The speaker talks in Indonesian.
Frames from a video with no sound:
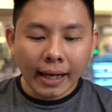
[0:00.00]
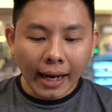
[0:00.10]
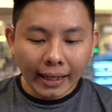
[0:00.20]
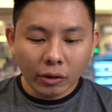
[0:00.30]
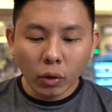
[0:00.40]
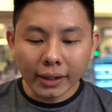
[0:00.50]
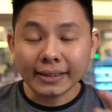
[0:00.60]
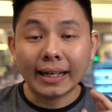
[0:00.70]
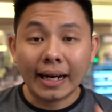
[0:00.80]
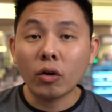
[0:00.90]
ada dua
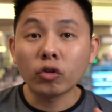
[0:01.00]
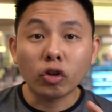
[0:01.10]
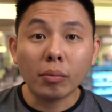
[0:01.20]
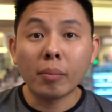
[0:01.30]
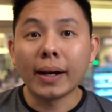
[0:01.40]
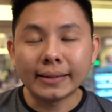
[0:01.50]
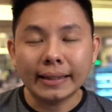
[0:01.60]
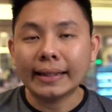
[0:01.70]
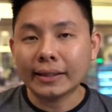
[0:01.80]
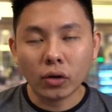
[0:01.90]
cara untuk
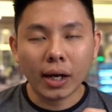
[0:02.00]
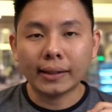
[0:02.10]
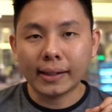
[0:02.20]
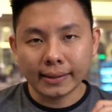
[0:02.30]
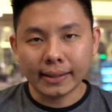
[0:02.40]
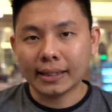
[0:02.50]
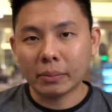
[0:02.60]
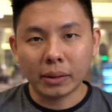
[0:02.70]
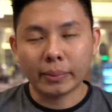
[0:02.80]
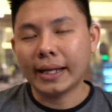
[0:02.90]
membaca TikTok Analytics
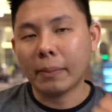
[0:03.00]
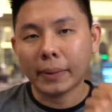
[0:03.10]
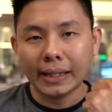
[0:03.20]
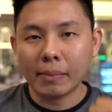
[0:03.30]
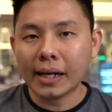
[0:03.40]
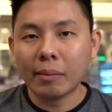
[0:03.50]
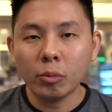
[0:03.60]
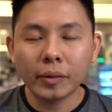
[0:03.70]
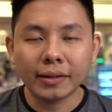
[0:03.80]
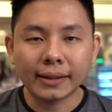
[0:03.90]
teman-teman. Yang pertama kamu
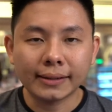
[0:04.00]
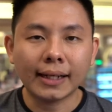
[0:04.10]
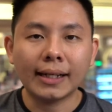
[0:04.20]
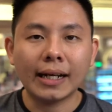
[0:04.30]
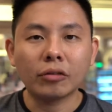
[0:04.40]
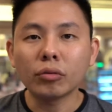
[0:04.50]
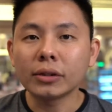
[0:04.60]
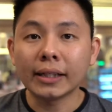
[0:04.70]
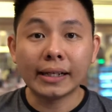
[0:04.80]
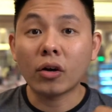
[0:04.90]
bisa cek
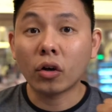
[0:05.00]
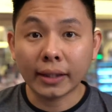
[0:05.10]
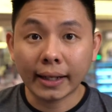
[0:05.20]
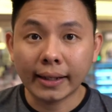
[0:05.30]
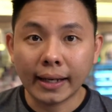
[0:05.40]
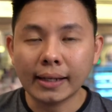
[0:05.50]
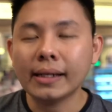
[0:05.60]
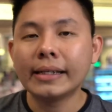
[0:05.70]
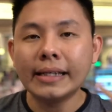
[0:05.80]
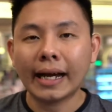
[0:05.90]
langsung dari kontennya,
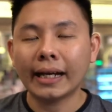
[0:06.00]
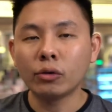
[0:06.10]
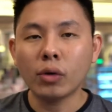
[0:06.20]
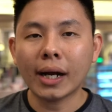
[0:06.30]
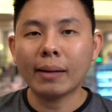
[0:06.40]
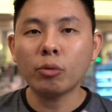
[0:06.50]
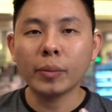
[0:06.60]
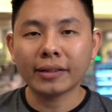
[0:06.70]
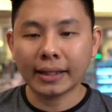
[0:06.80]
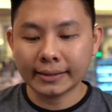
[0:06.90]
yang kedua kamu
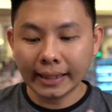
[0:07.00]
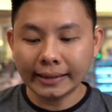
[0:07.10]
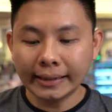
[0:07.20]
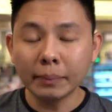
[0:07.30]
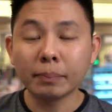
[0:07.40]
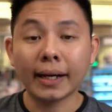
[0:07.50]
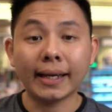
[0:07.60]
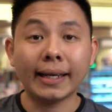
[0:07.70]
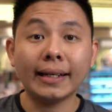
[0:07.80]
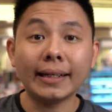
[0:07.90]
bisa cek di
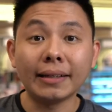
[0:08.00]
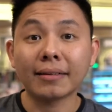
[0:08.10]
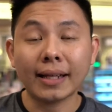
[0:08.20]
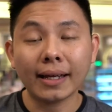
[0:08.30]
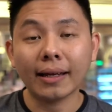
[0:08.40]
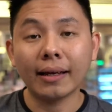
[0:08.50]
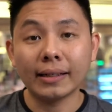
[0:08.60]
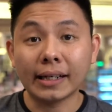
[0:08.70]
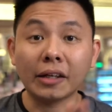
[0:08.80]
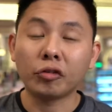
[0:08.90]
bagian insight
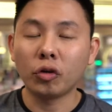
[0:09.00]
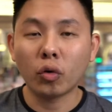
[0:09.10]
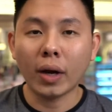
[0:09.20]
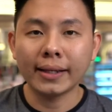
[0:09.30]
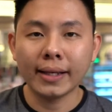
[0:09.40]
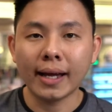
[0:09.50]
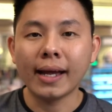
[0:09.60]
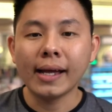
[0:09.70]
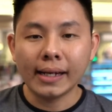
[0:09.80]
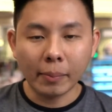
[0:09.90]
eh, keseluruhannya.
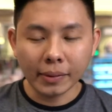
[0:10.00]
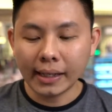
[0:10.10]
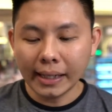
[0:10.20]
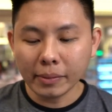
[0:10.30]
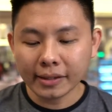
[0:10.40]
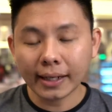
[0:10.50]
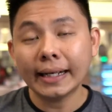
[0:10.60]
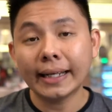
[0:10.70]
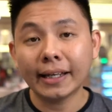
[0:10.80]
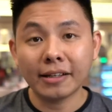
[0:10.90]
Nah, ini
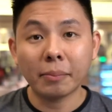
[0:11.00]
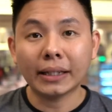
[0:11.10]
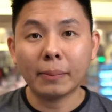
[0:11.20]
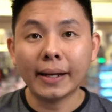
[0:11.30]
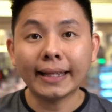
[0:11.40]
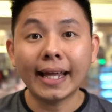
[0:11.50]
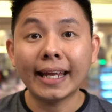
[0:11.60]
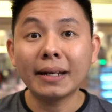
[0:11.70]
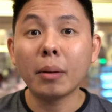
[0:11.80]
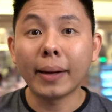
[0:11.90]
misalkan di case yang pertama kita
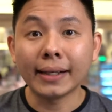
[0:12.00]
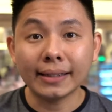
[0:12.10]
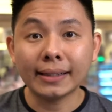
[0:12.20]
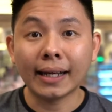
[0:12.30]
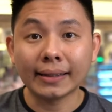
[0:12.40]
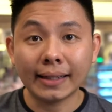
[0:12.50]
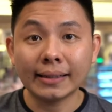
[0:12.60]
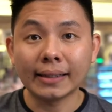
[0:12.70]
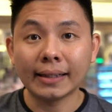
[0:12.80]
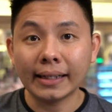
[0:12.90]
ingin membaca data
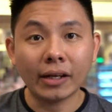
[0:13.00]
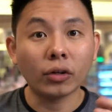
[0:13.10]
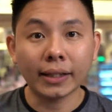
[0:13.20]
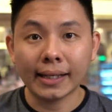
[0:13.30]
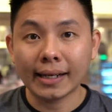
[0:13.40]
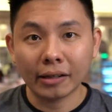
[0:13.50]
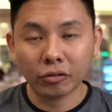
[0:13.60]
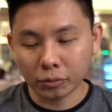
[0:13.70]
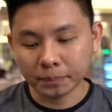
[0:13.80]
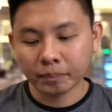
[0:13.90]
dari kontennya
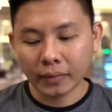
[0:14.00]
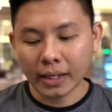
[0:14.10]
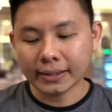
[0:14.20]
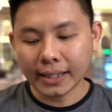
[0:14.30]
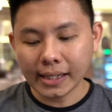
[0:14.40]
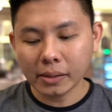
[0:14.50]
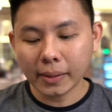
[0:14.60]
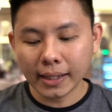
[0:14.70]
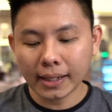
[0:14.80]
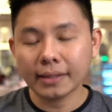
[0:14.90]
langsung. Nah, caranya
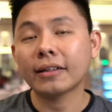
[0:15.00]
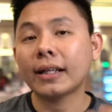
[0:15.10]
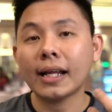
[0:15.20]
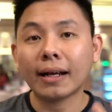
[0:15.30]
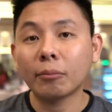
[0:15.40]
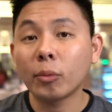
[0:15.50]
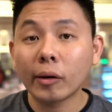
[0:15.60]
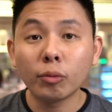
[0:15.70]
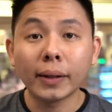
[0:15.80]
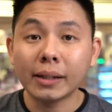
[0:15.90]
gimana? Setelah kamu
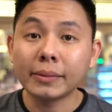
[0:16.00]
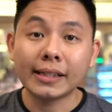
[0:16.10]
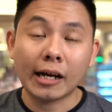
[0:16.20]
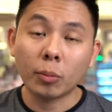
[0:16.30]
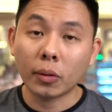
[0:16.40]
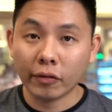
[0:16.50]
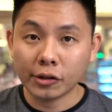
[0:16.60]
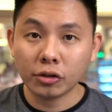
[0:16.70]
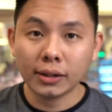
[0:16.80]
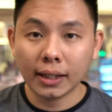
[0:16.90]
mengubahnya menjadi akun
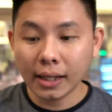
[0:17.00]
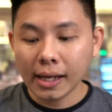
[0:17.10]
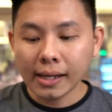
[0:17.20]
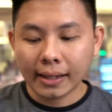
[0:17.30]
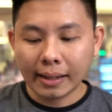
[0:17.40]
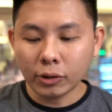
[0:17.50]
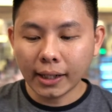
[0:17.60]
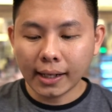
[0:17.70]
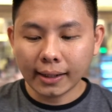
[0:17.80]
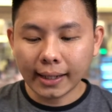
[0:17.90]
profesional, kamu
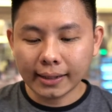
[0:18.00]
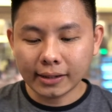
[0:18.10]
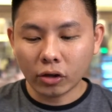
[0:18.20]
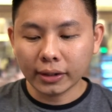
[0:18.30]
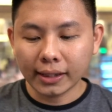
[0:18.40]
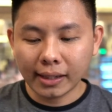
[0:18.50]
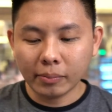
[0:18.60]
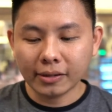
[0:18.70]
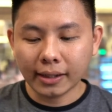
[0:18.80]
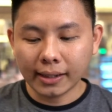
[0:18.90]
tinggal klik aja kontennya,
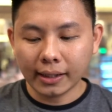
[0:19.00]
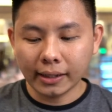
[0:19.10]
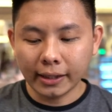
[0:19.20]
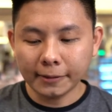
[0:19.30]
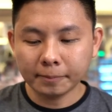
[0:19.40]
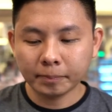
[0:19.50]
misalkan yang ini.